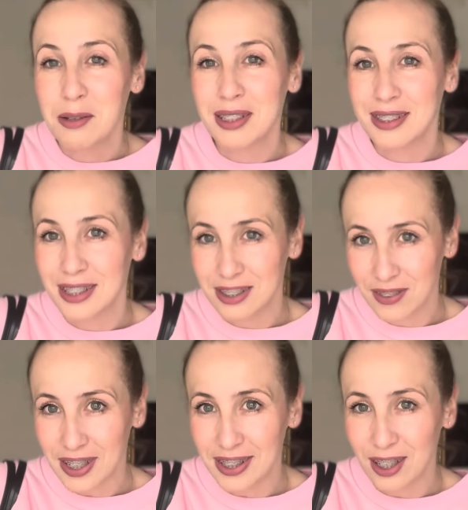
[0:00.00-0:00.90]
będę
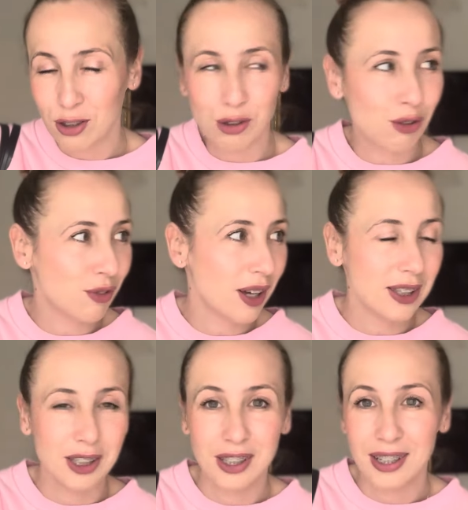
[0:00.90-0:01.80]
zwarta, gotowa
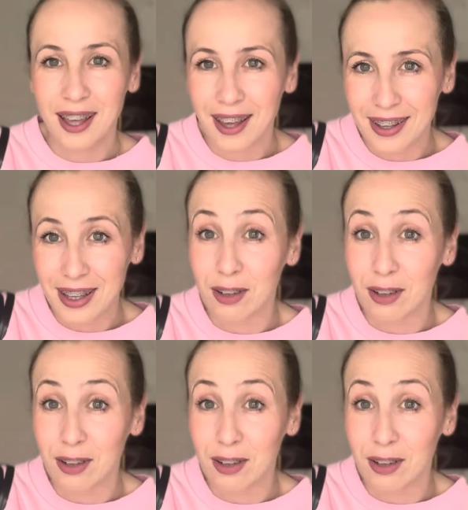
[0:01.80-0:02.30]
i heja,